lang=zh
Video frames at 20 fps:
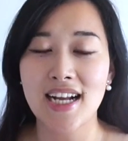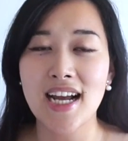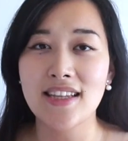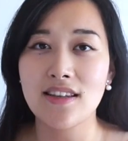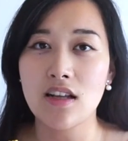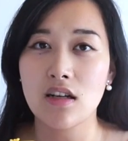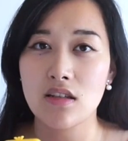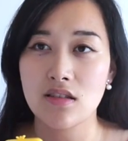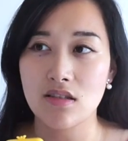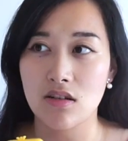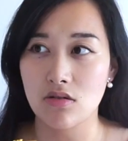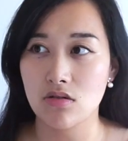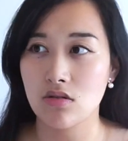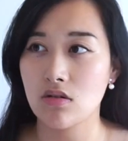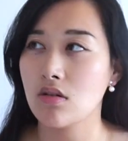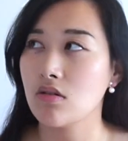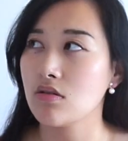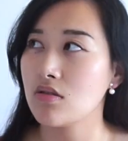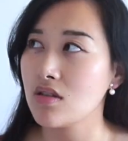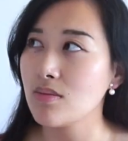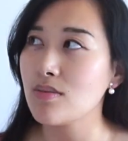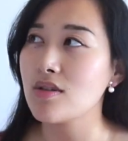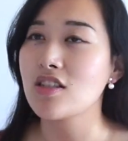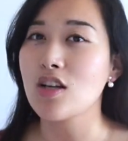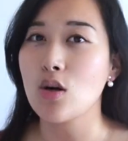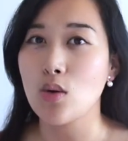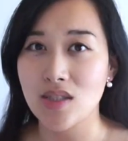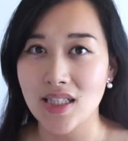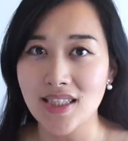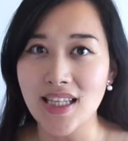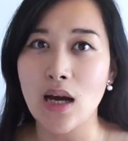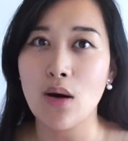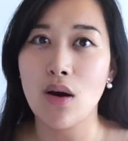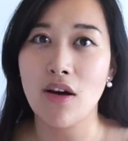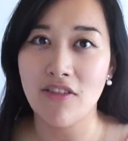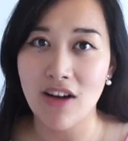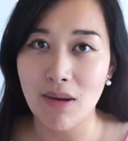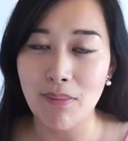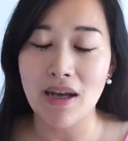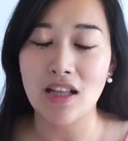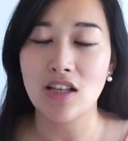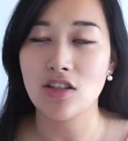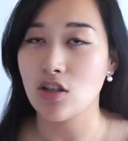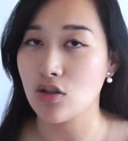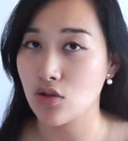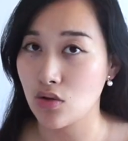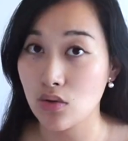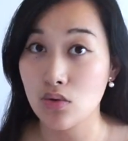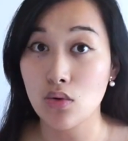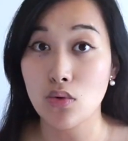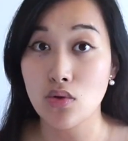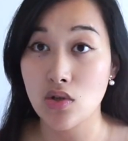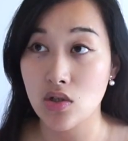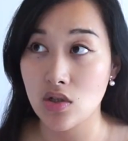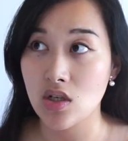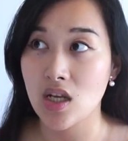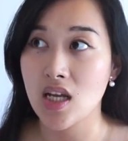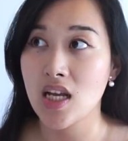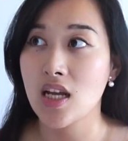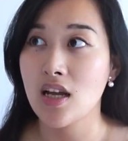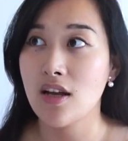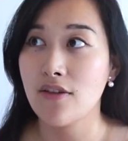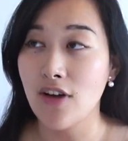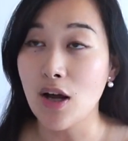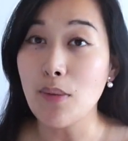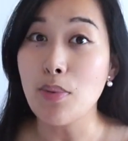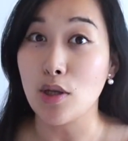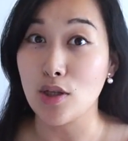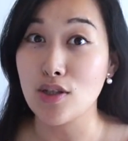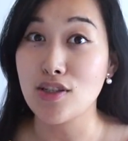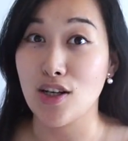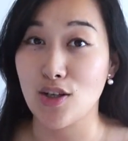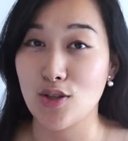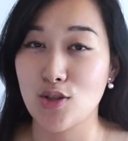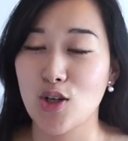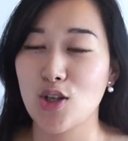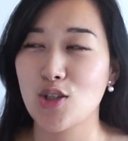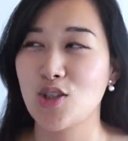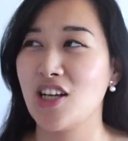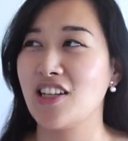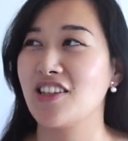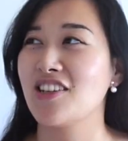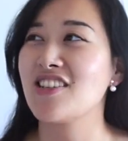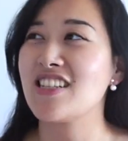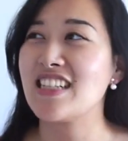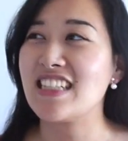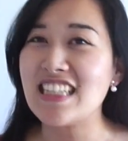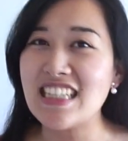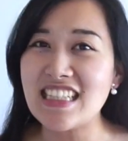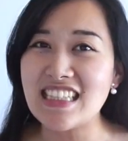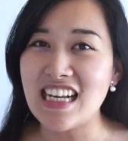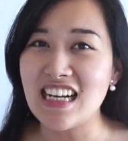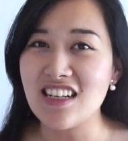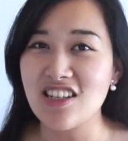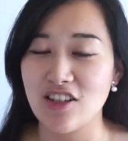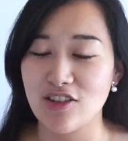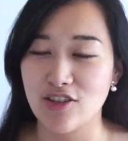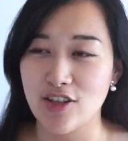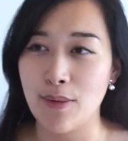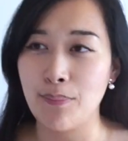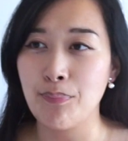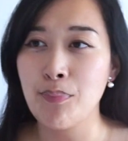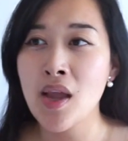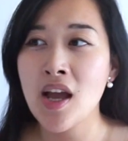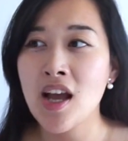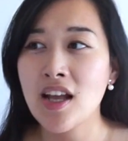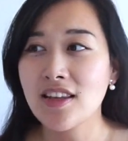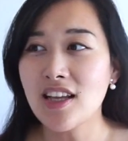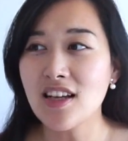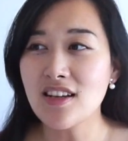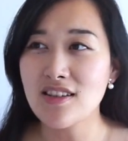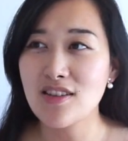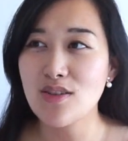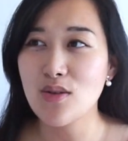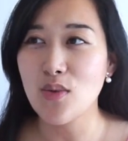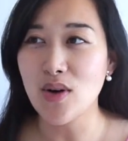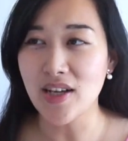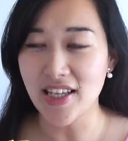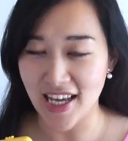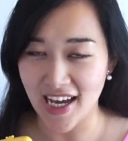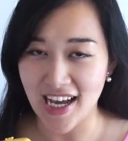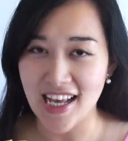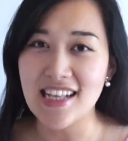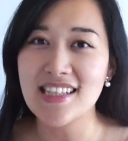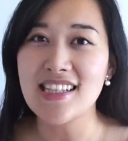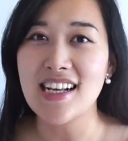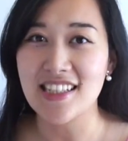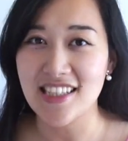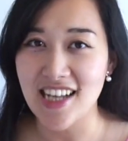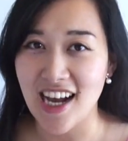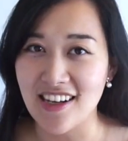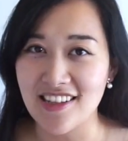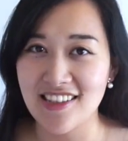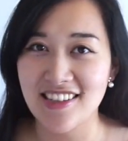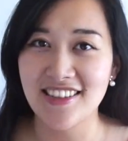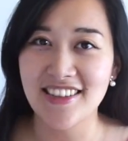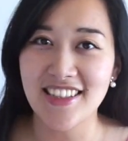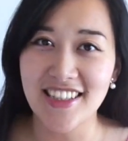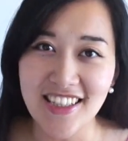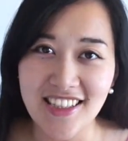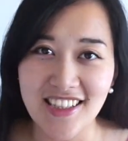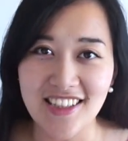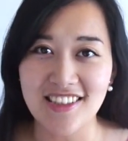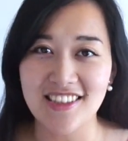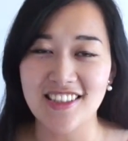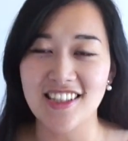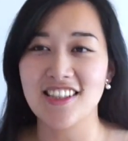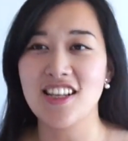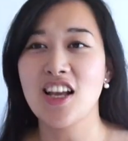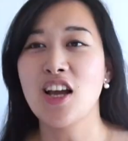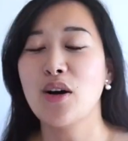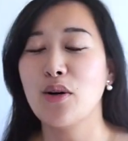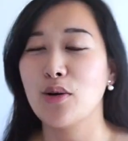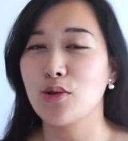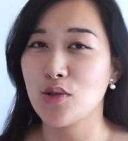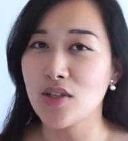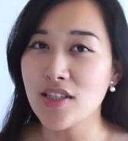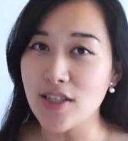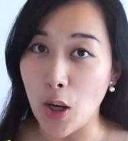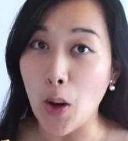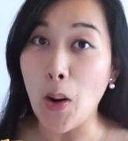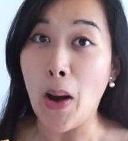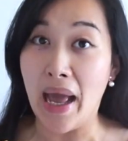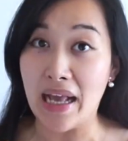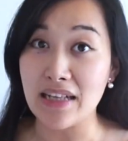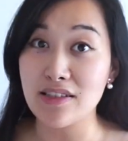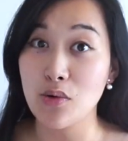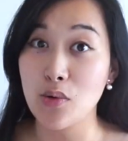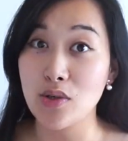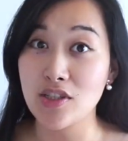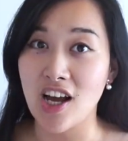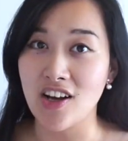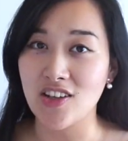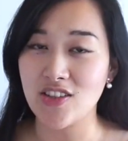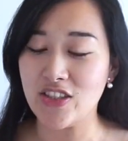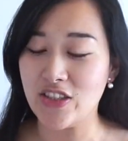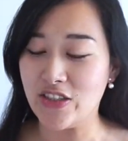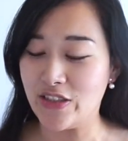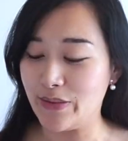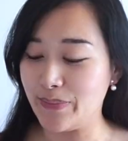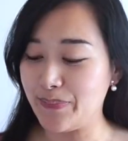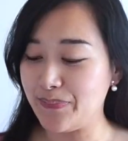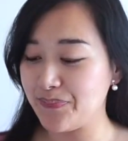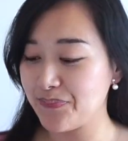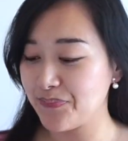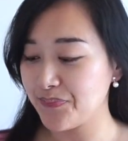看到的小说，基本上我在台湾发版的小说都是发表的小说全都是第三人称，但是我也很想尝试第一人称，我觉得以后还是会尝试的。